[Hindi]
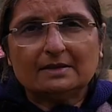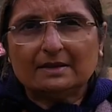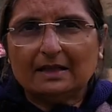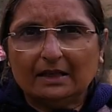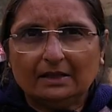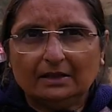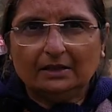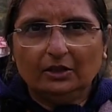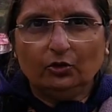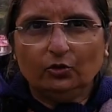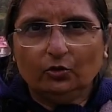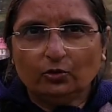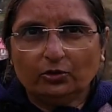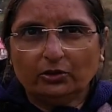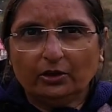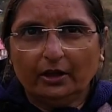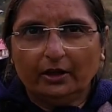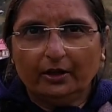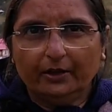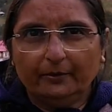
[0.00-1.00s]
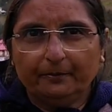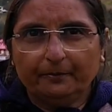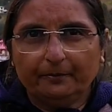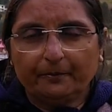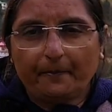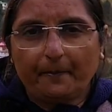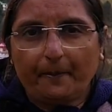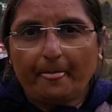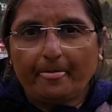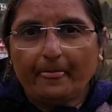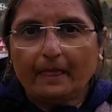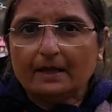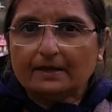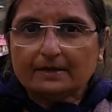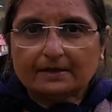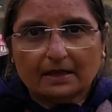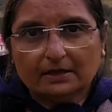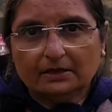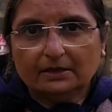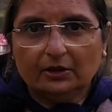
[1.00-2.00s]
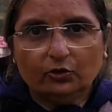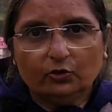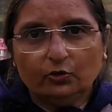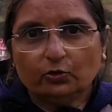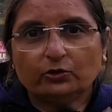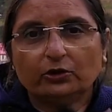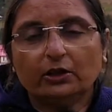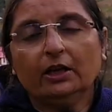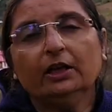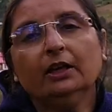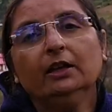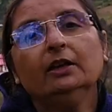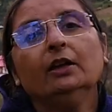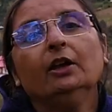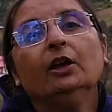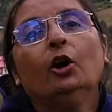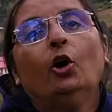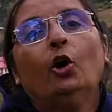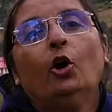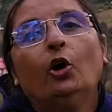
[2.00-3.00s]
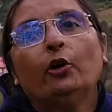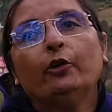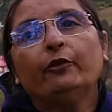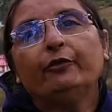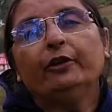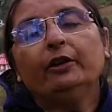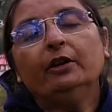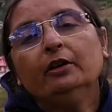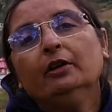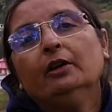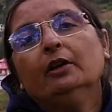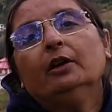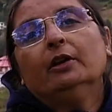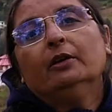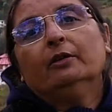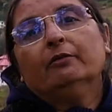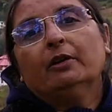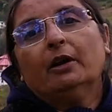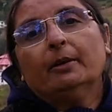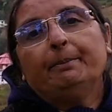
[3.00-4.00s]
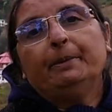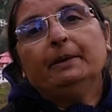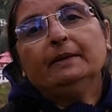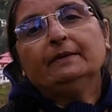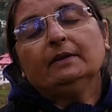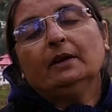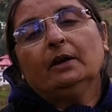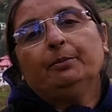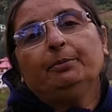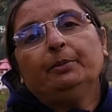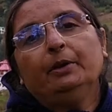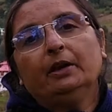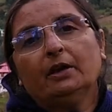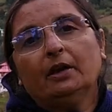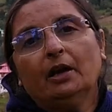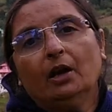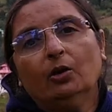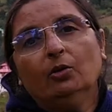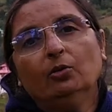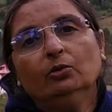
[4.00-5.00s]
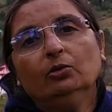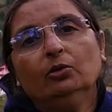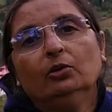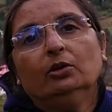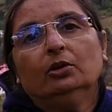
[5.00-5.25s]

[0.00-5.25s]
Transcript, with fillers: सात दिन रुकते हैं हम्म। सात दिन रुकते हैं और फिर वापस अपने गांव